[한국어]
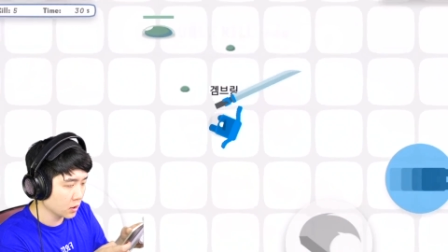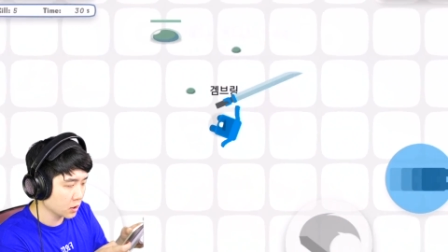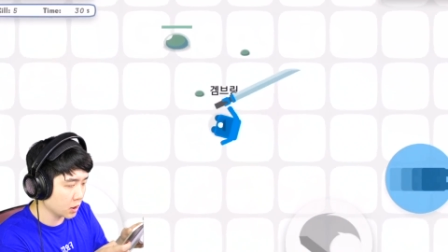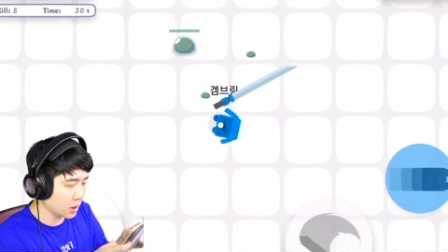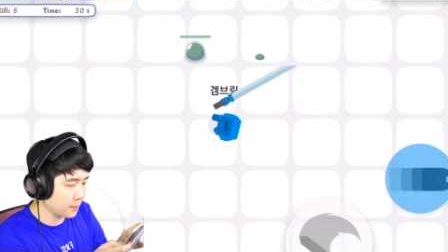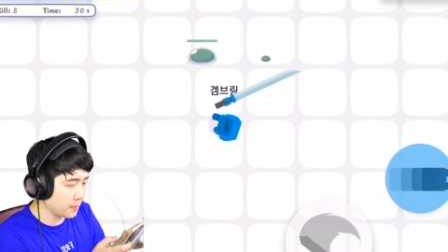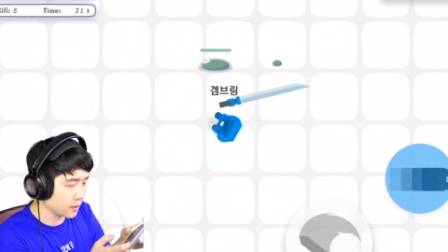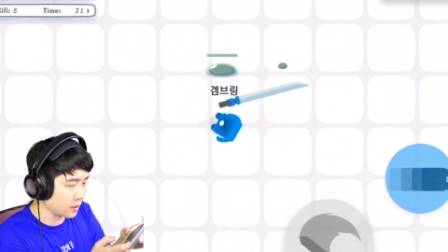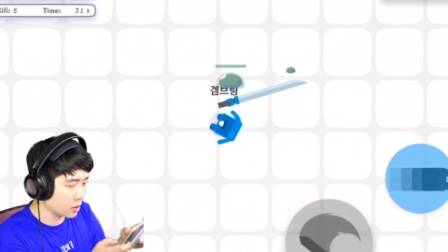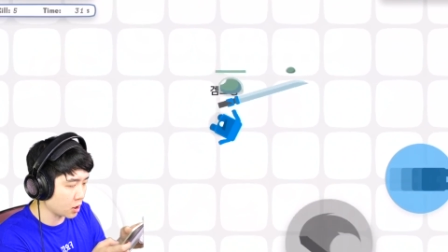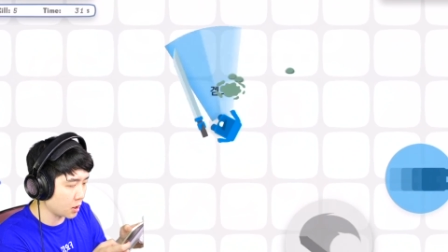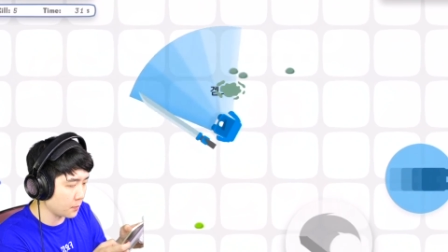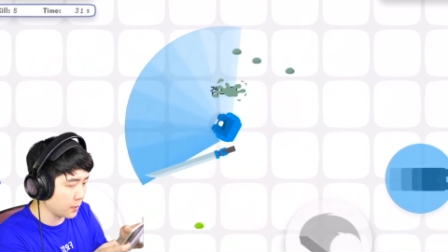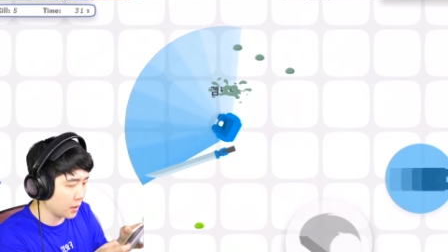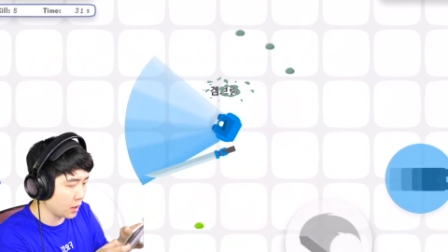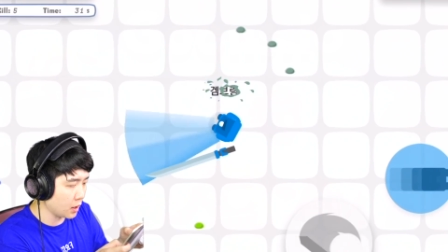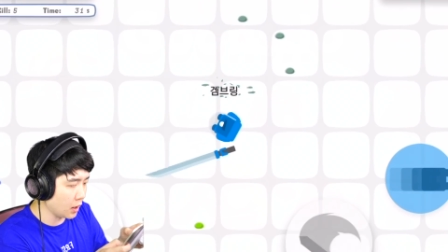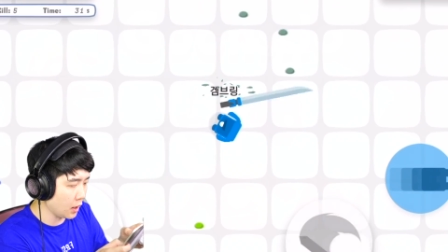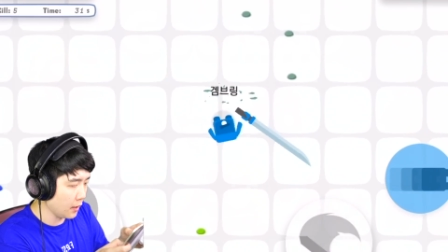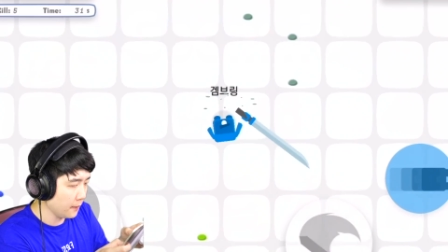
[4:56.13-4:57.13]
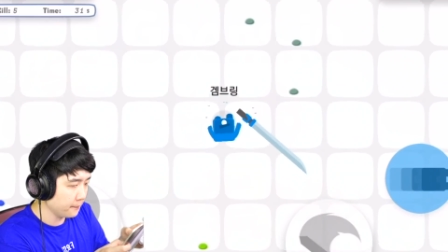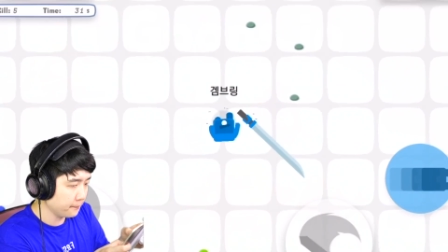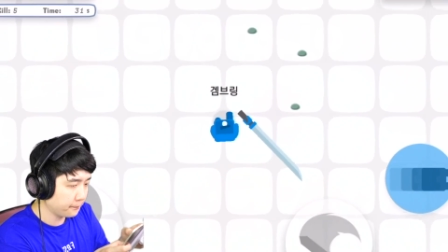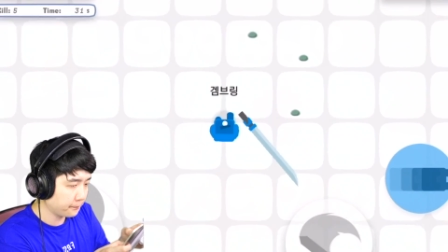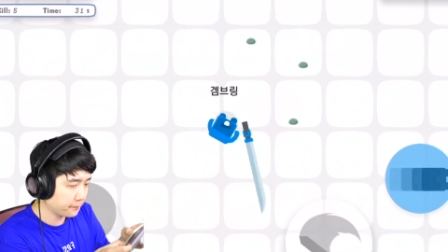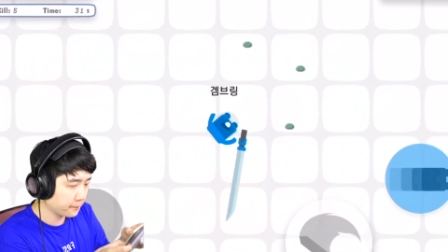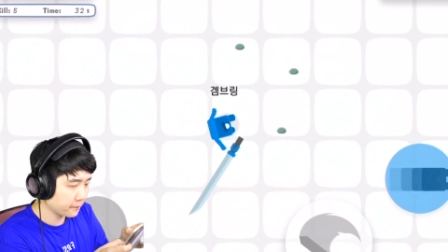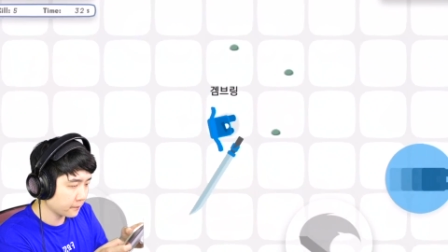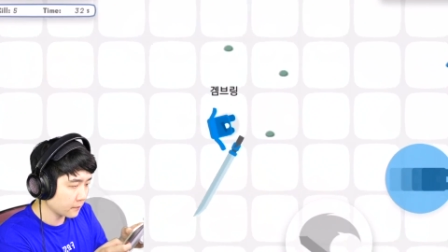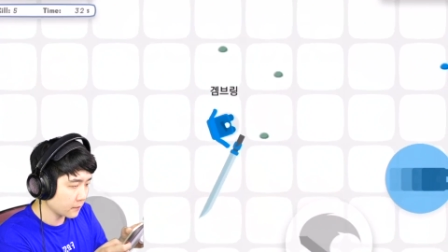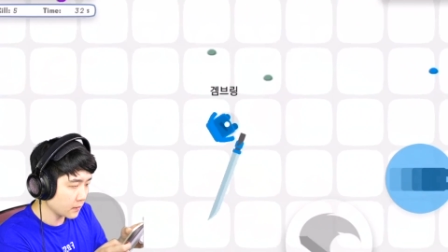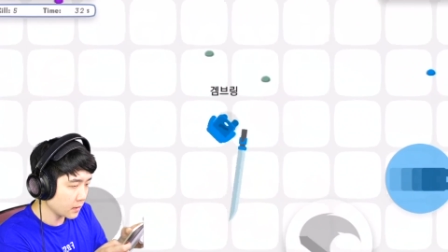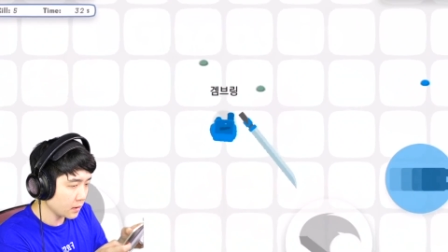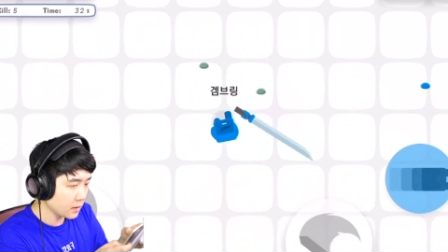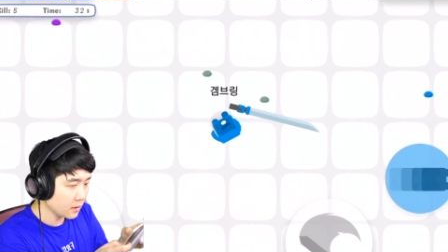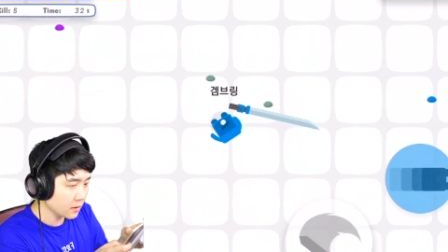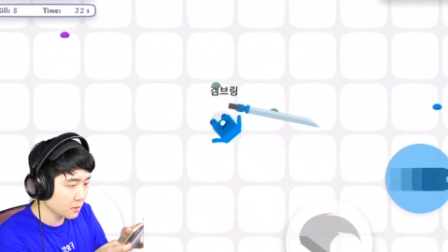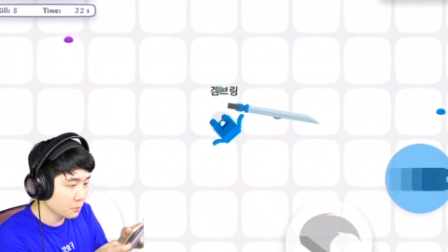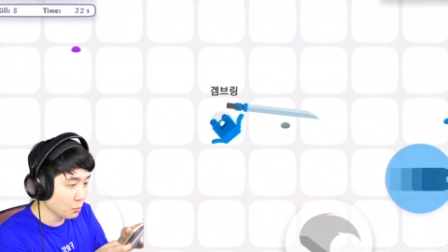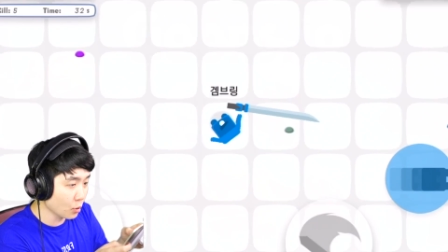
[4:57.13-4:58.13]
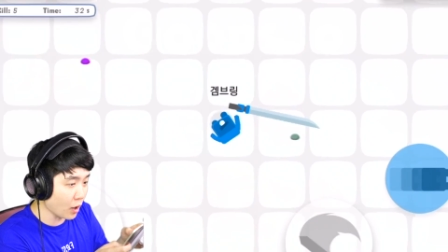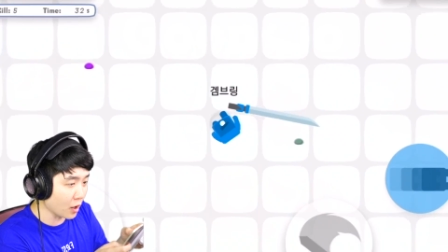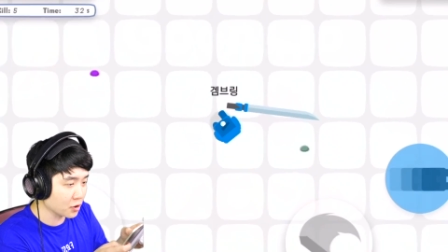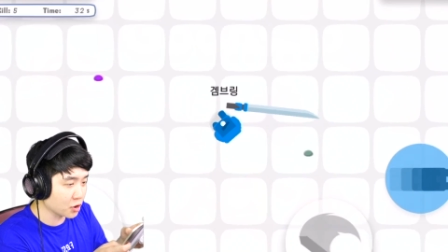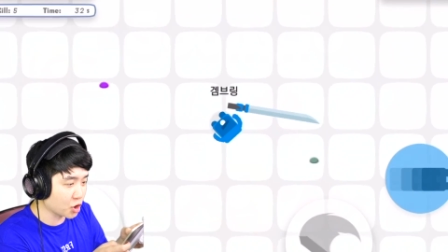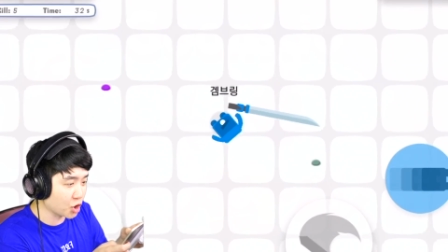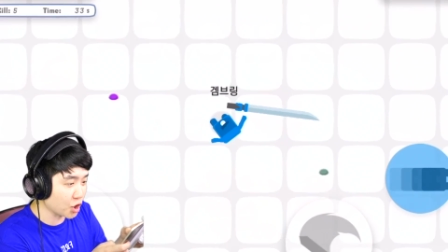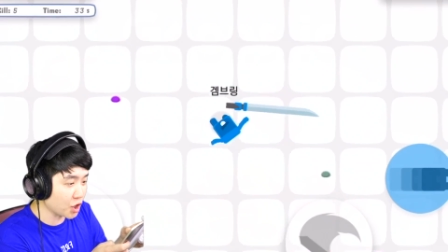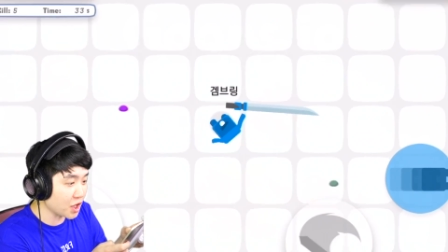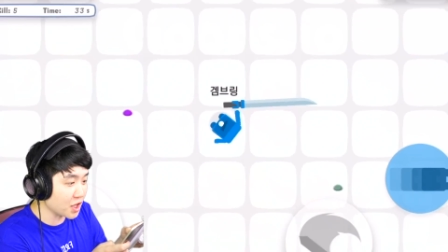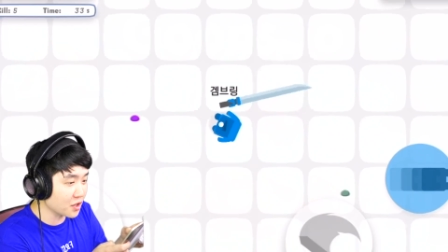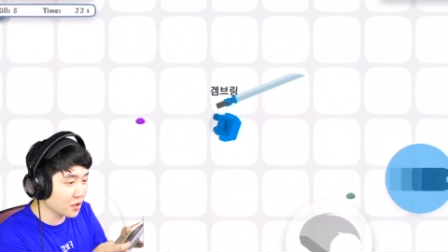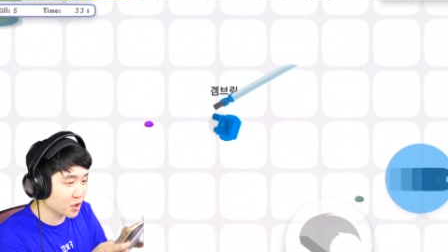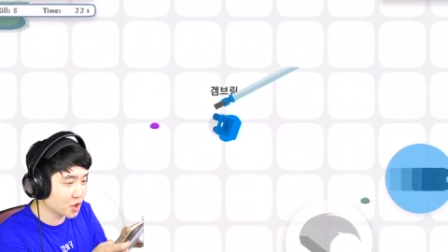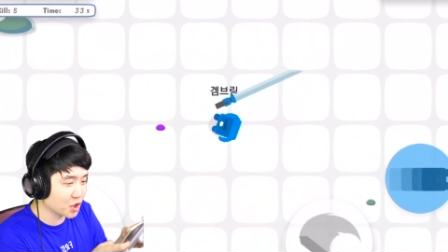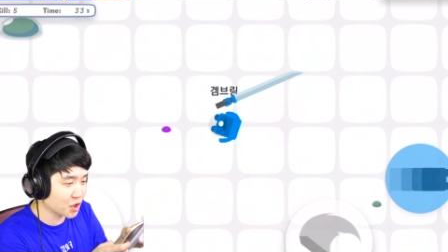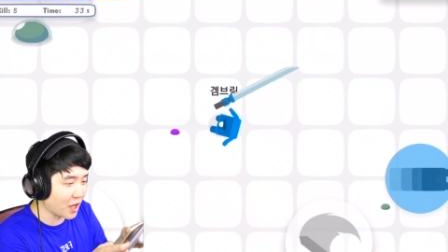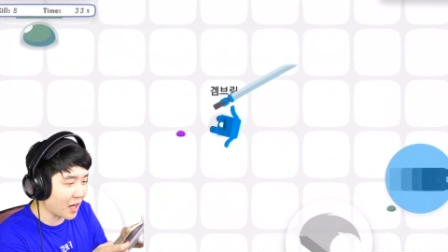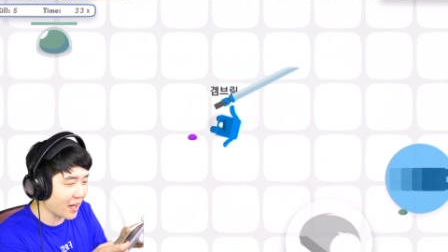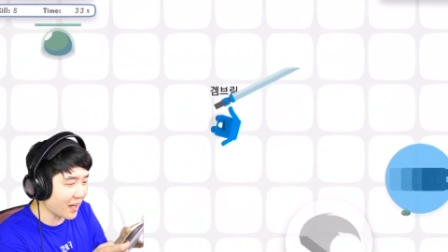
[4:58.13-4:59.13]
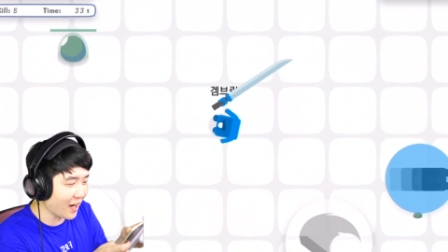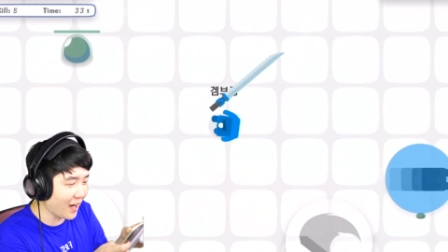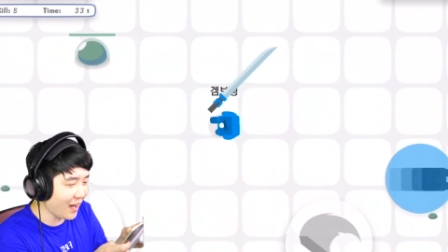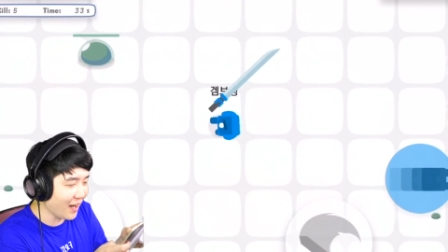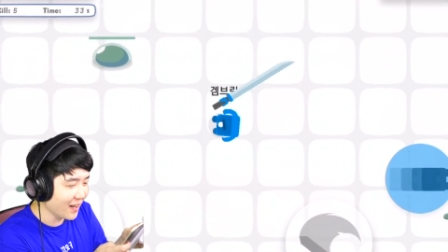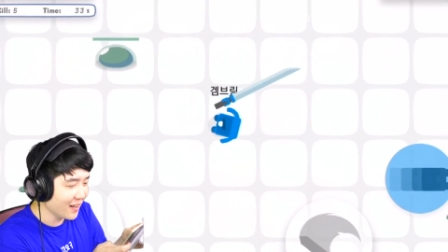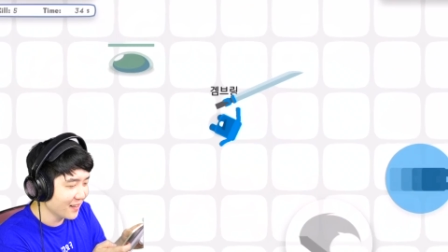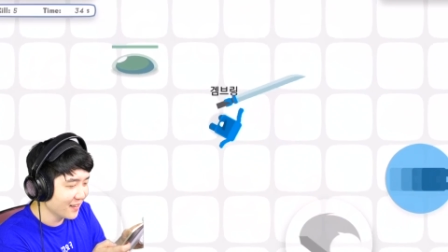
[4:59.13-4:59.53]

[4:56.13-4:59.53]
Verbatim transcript: 12다, 12. 뭐야, 7이 이거 실화야?